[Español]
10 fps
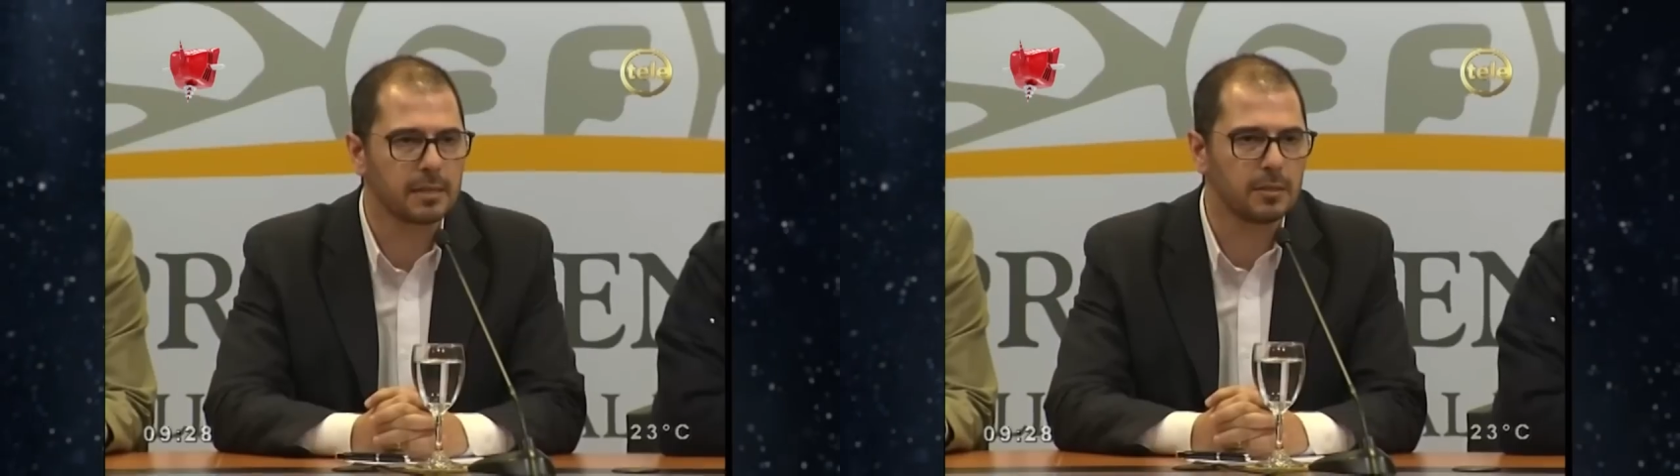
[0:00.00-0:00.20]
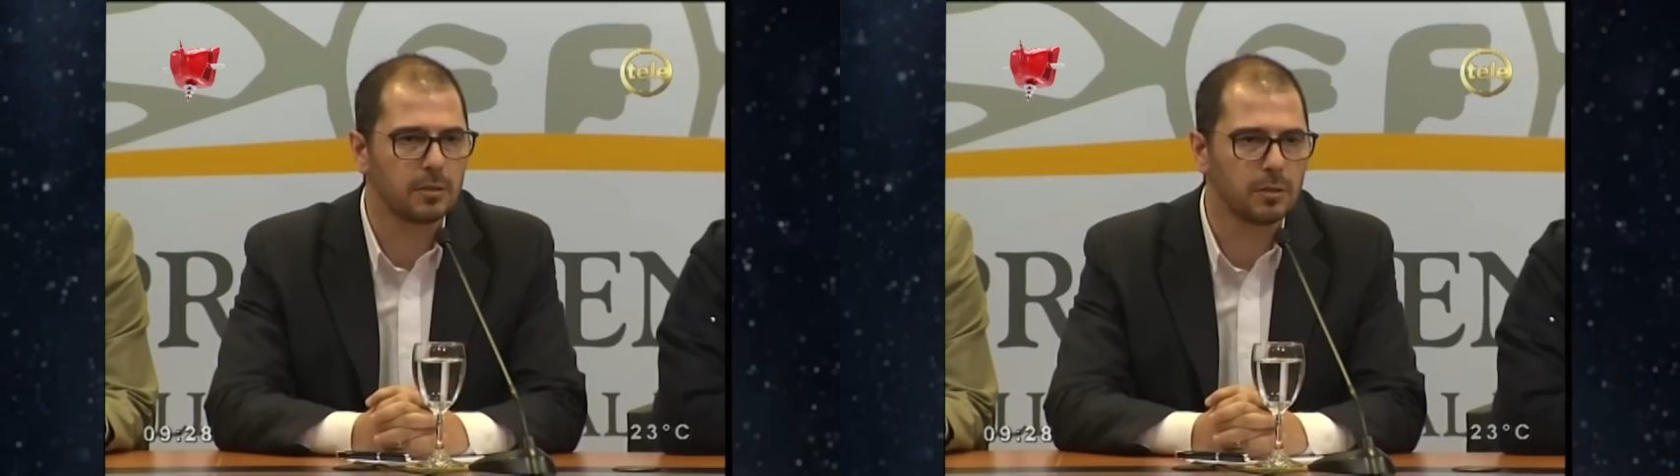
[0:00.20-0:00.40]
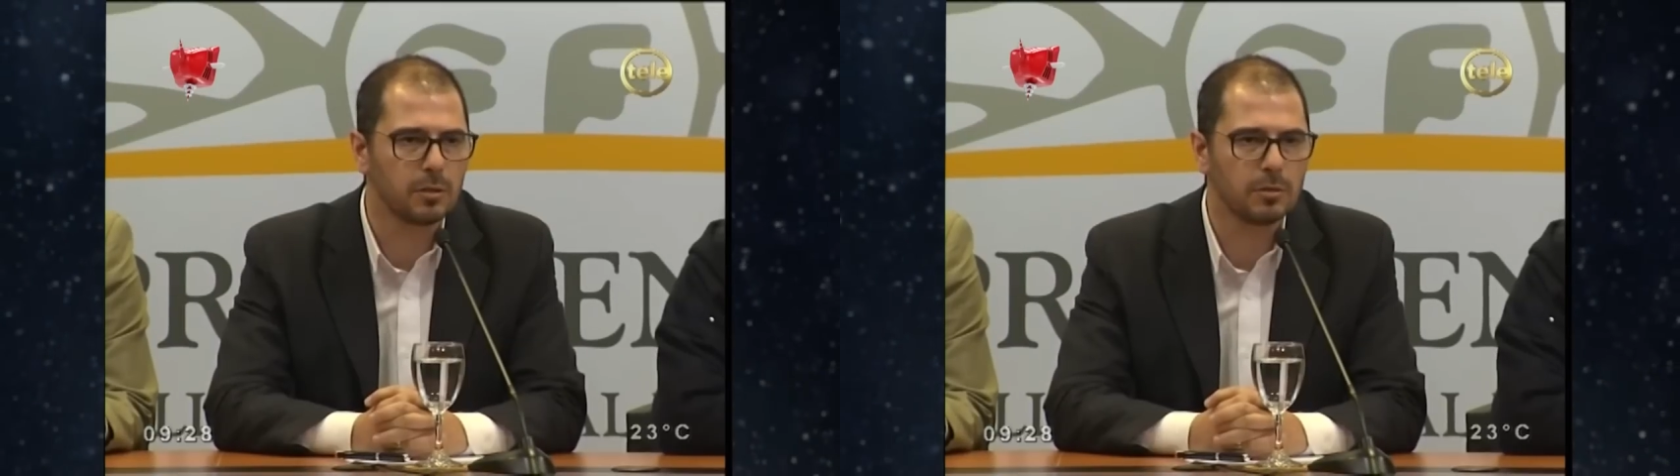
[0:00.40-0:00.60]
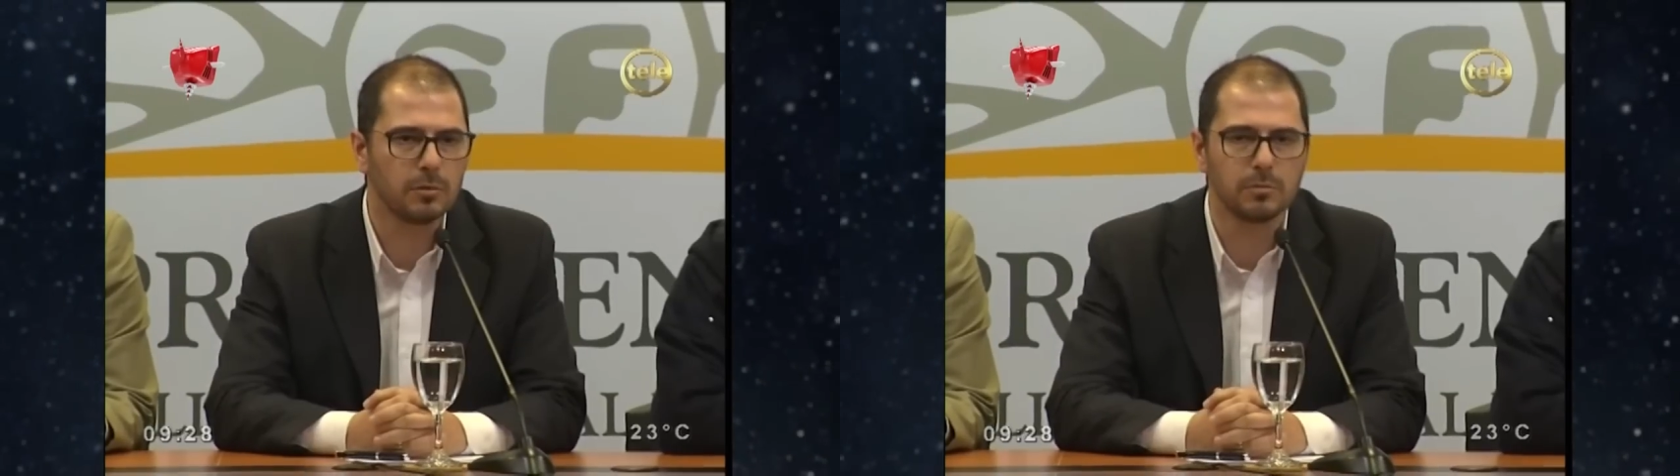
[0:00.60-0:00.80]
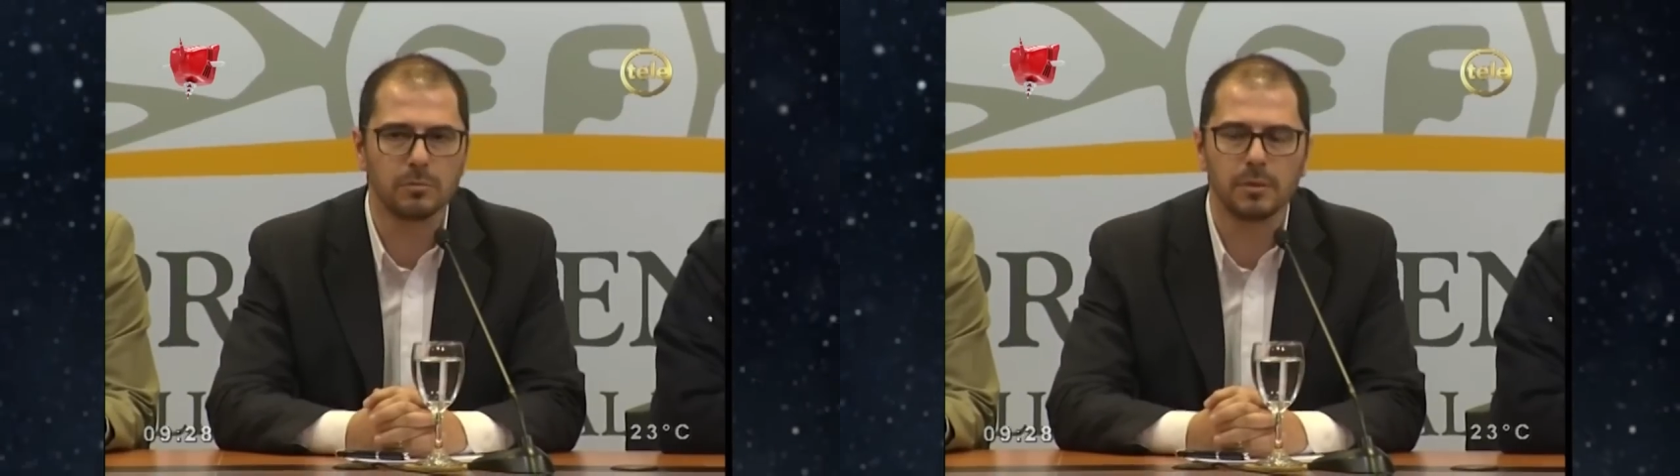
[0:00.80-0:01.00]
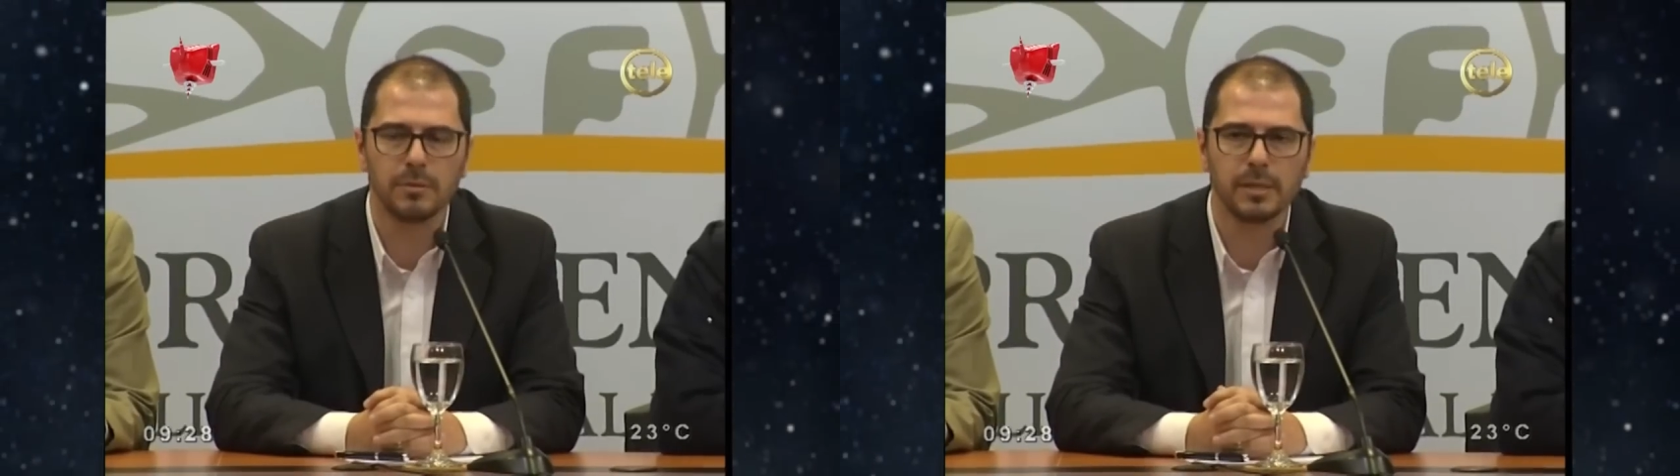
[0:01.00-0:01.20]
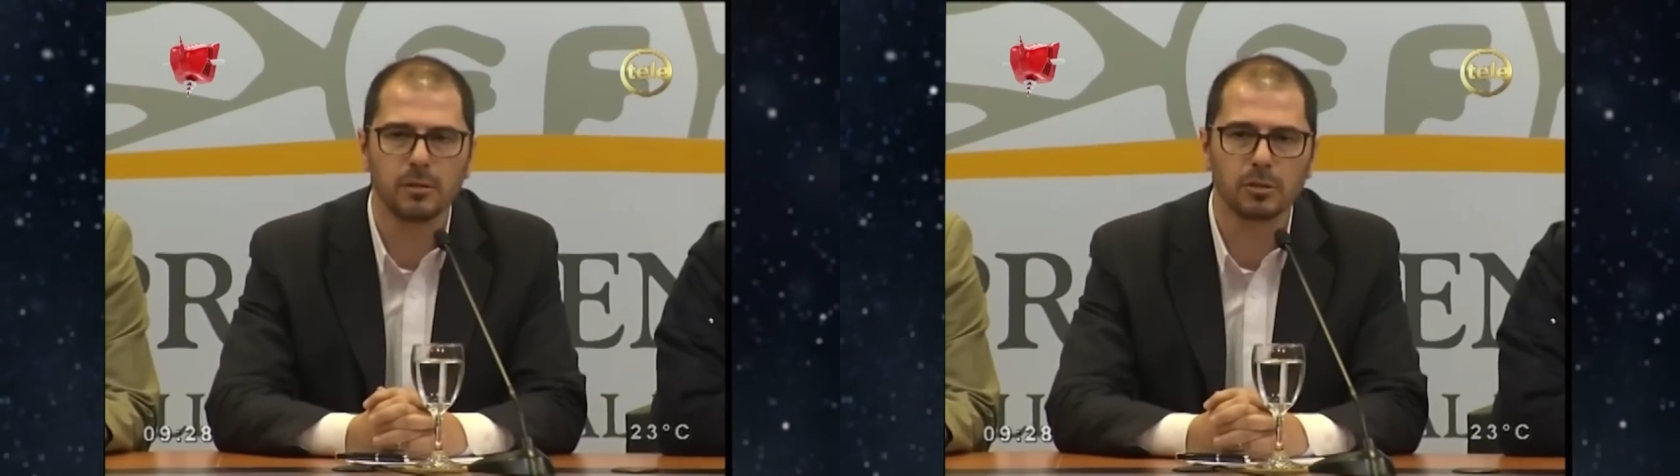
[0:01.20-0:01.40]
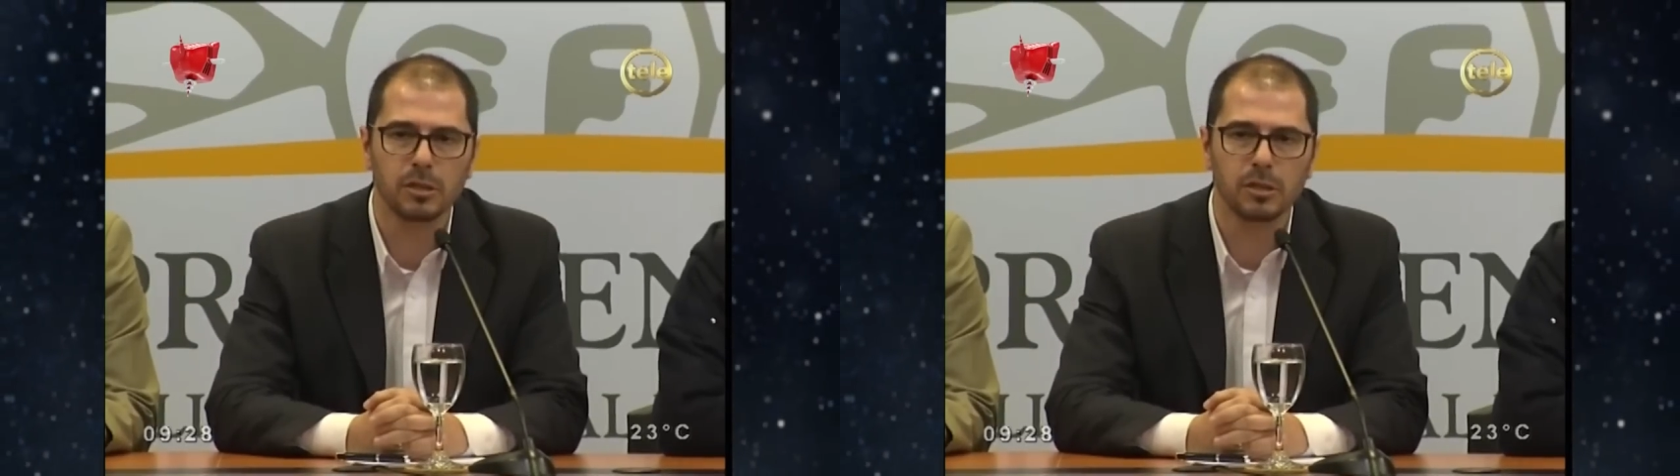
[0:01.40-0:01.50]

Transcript: registró un evento